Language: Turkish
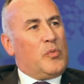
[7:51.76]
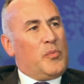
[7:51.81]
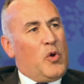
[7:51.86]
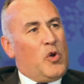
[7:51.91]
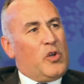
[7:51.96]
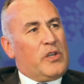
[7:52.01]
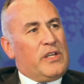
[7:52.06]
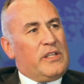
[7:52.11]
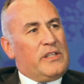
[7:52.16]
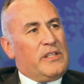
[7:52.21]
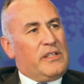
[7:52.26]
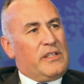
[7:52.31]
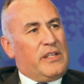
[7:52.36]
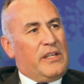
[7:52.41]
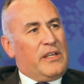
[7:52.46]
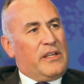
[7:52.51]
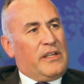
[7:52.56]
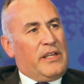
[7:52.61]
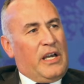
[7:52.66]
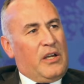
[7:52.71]
bu bölgede
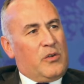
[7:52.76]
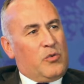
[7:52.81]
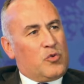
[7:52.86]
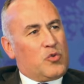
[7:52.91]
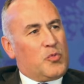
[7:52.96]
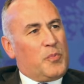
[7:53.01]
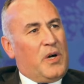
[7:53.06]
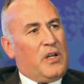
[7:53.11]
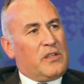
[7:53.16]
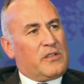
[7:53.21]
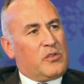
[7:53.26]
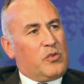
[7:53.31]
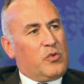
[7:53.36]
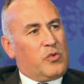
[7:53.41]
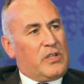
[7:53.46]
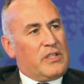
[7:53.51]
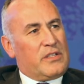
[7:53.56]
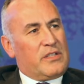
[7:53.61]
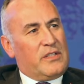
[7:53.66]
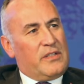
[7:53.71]
de yani 3 Baltık
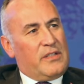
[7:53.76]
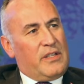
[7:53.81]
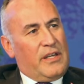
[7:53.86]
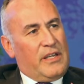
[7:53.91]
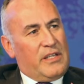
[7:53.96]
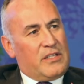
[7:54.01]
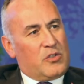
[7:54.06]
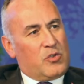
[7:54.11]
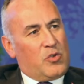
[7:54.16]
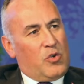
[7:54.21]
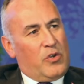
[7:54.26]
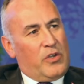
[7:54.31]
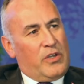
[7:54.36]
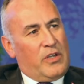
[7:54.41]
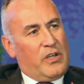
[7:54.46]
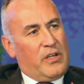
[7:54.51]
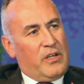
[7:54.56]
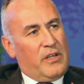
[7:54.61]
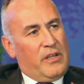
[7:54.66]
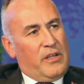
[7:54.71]
ülkesinde
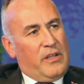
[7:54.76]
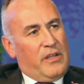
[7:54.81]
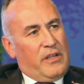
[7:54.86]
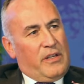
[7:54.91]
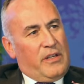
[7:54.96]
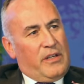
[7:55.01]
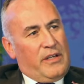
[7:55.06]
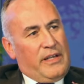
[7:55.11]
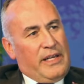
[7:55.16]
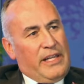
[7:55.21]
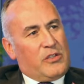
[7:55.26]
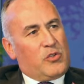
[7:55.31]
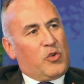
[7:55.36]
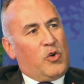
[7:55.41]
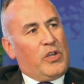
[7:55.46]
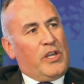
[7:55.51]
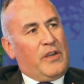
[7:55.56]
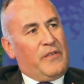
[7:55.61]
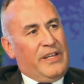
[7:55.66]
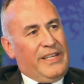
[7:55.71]
Estonya, e,
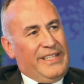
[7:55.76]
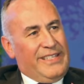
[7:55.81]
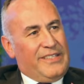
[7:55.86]
Letonya ve